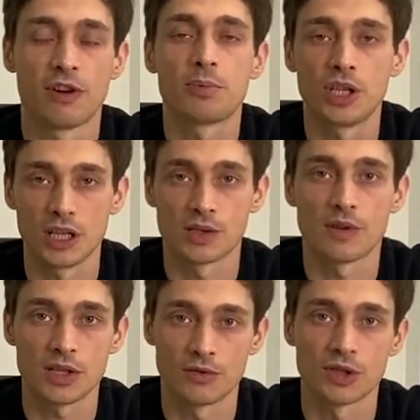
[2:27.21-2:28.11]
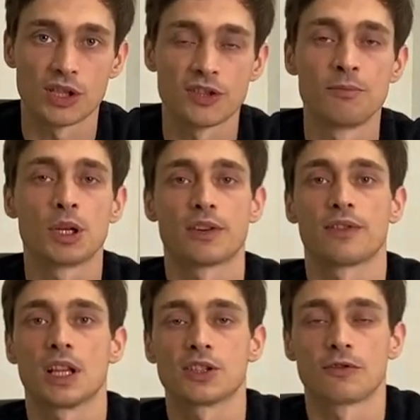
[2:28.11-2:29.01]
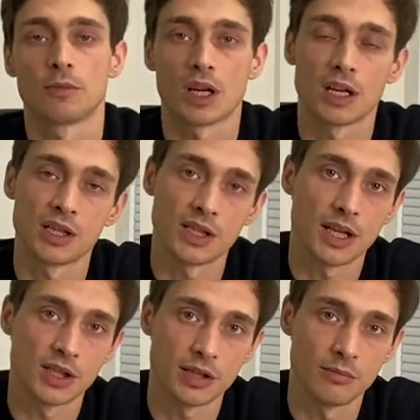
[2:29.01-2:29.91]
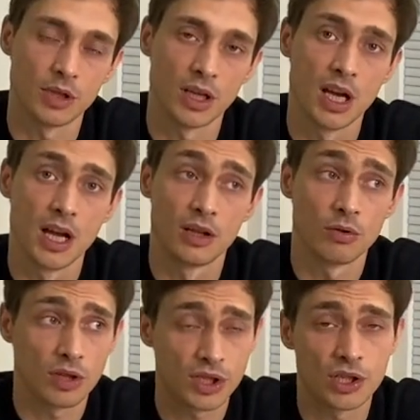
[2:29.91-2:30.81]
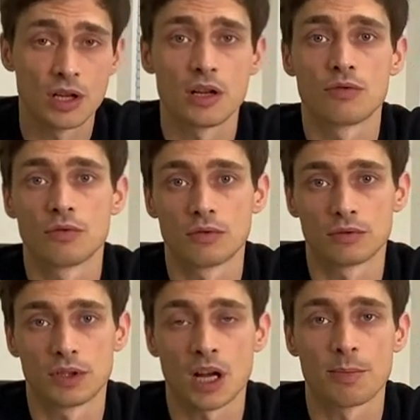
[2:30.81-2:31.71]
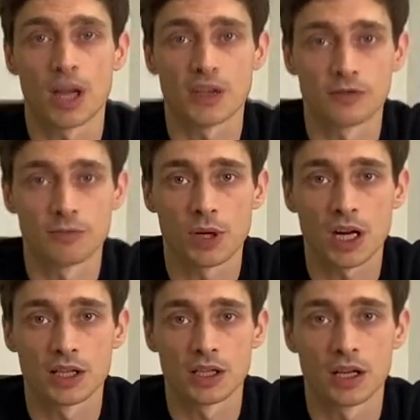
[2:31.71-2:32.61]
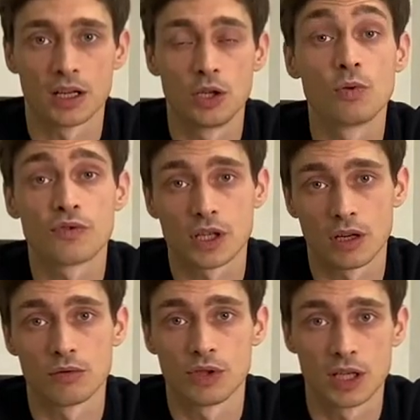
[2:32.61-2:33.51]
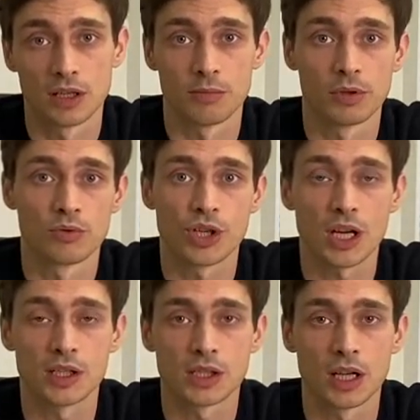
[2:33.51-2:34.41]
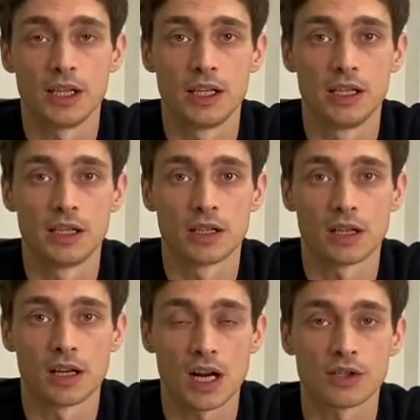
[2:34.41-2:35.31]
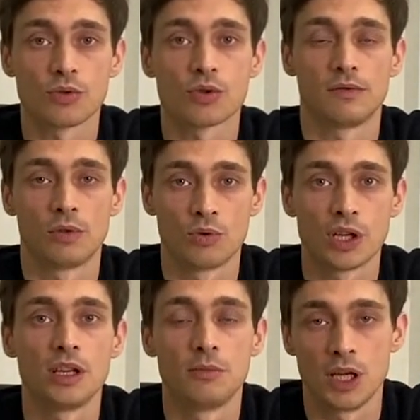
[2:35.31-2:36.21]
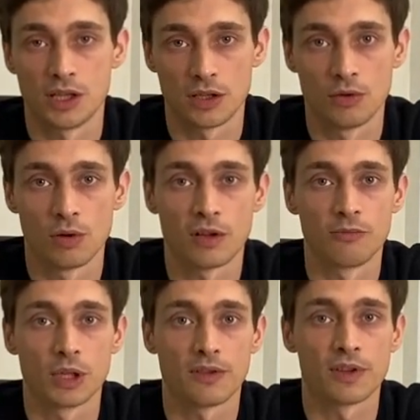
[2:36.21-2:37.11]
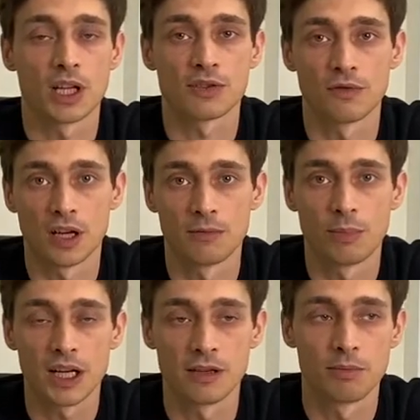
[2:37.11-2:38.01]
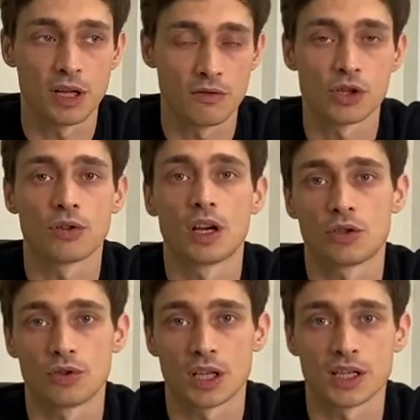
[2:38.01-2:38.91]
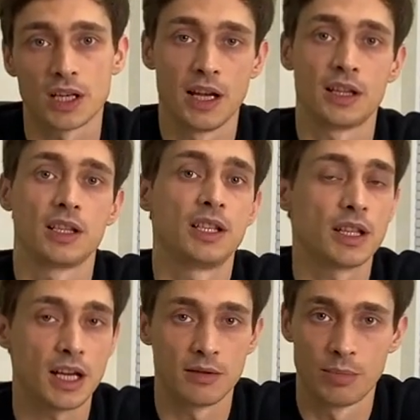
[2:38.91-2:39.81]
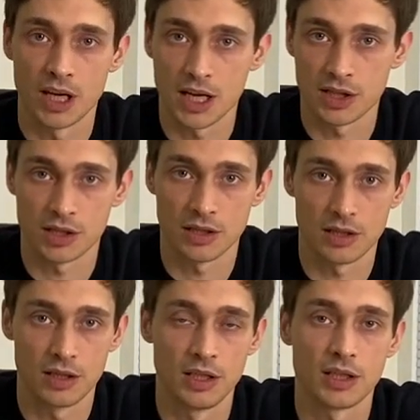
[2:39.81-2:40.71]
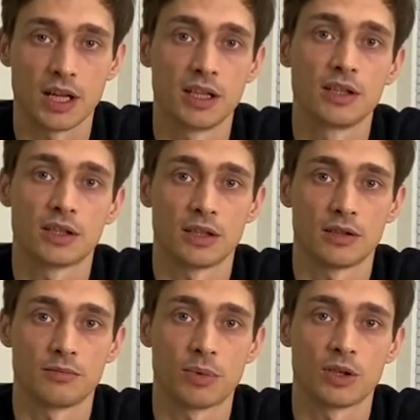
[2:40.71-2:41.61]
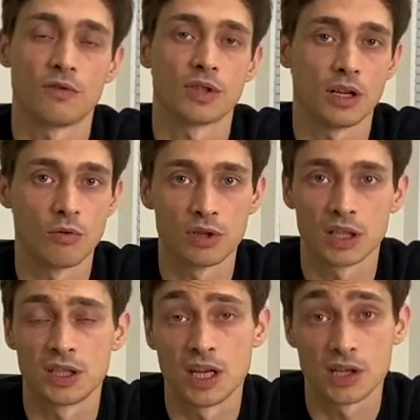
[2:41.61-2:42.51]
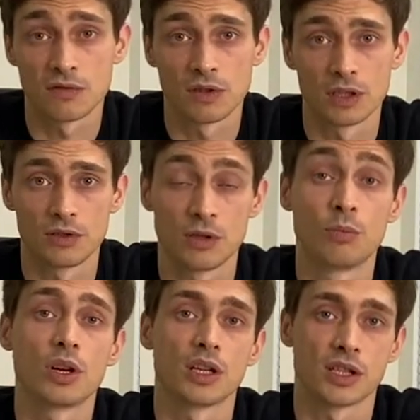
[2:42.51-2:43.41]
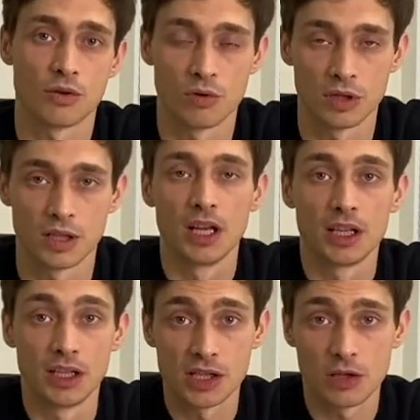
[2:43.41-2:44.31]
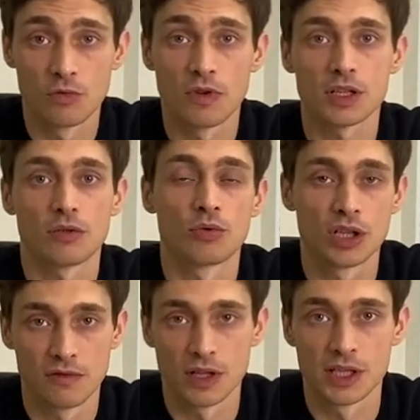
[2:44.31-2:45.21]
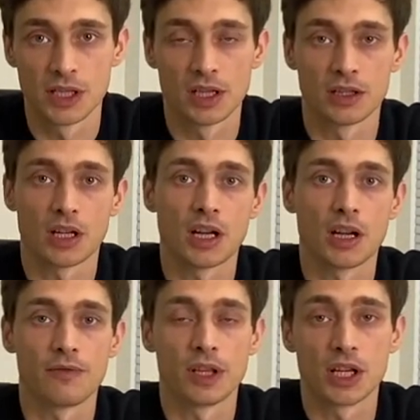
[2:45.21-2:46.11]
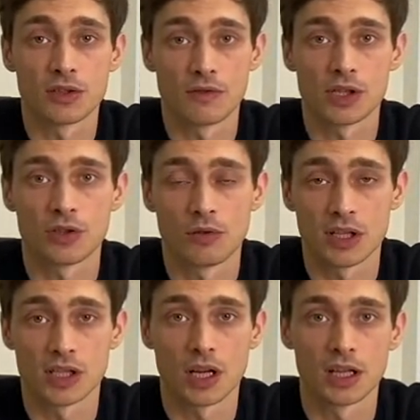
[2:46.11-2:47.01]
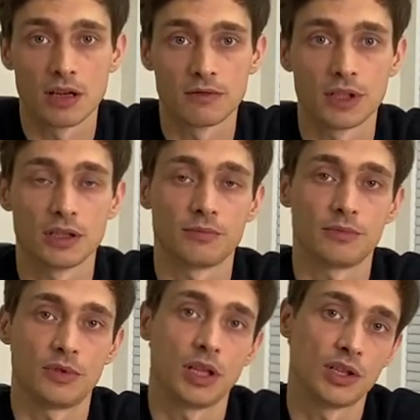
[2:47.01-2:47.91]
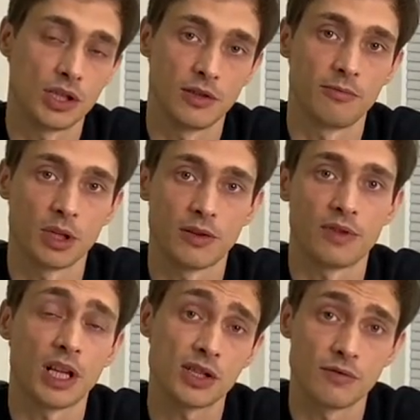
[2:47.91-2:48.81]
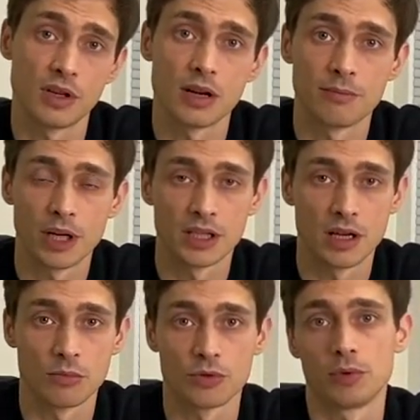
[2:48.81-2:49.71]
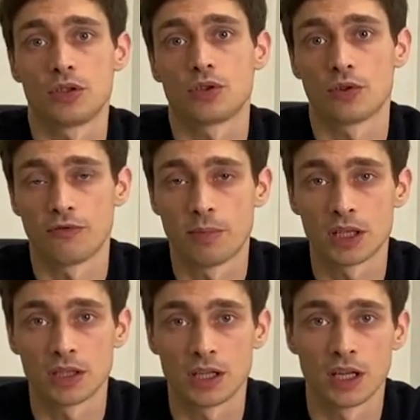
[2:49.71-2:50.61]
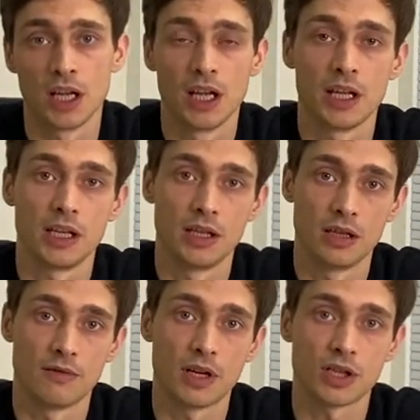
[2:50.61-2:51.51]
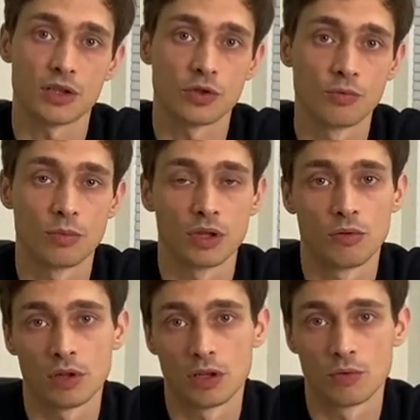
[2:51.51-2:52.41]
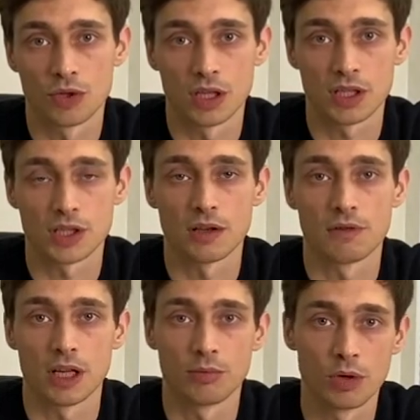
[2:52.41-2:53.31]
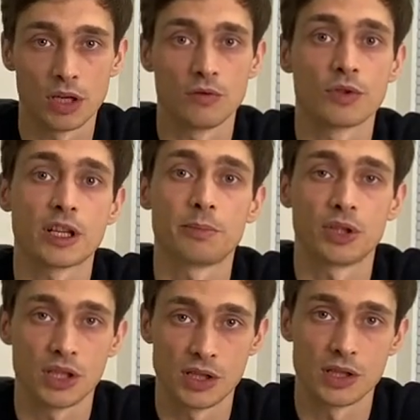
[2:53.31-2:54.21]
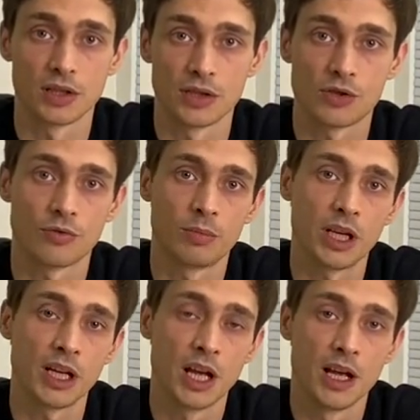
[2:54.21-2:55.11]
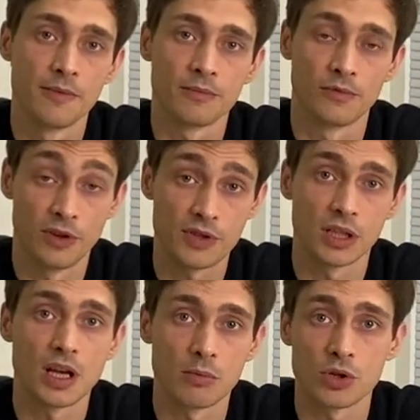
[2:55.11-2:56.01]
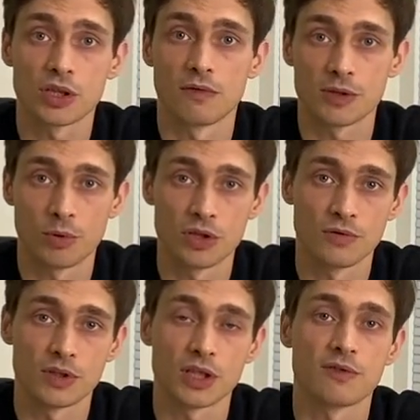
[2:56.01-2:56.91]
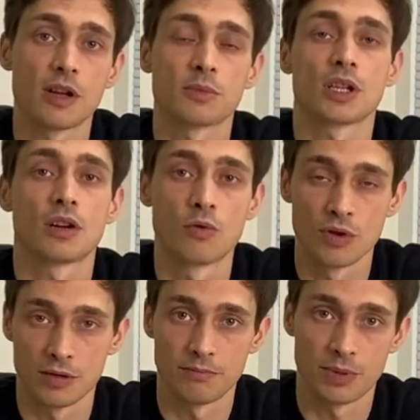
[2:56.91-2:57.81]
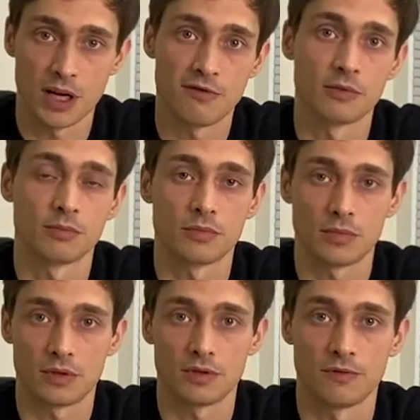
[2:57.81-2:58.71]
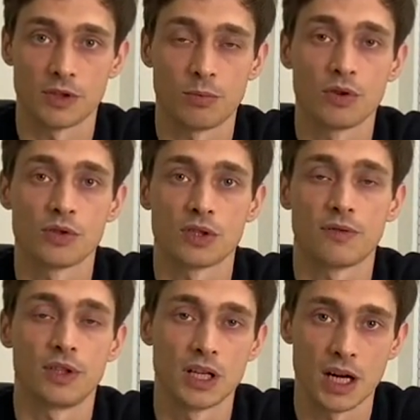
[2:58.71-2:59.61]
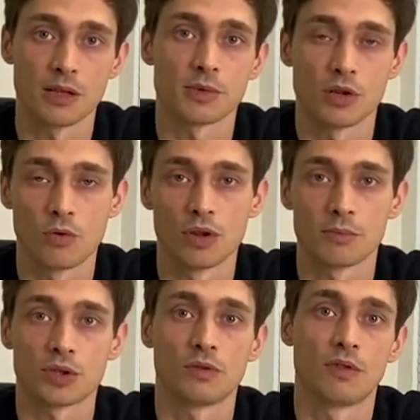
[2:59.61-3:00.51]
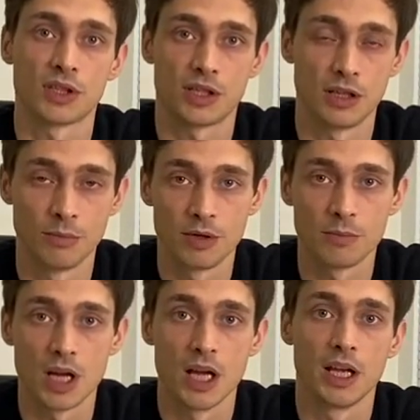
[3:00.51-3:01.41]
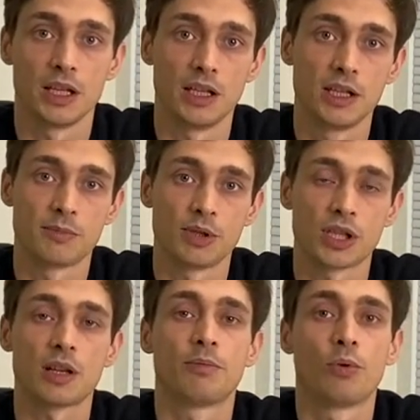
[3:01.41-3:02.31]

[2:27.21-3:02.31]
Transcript: вообще не связываться с микрофинансовыми организациями. Но, к сожалению, как показывает практика, не у всех людей это получается. И раз уж вы уже имеете долг в микрофинансовой компании, первое, что я хочу сказать, это не надо бояться их каких-то противозаконных действий, тем более законных. Если у вас уже возникла такая финансовая ситуация, когда вы должны в микрофинансовую компанию, а может быть еще и в банке, и ваша сумма долга уже составляет более 250 тысяч рублей, вы всегда можете воспользоваться своим законным правом воспользоваться федеральным законом 127 и списать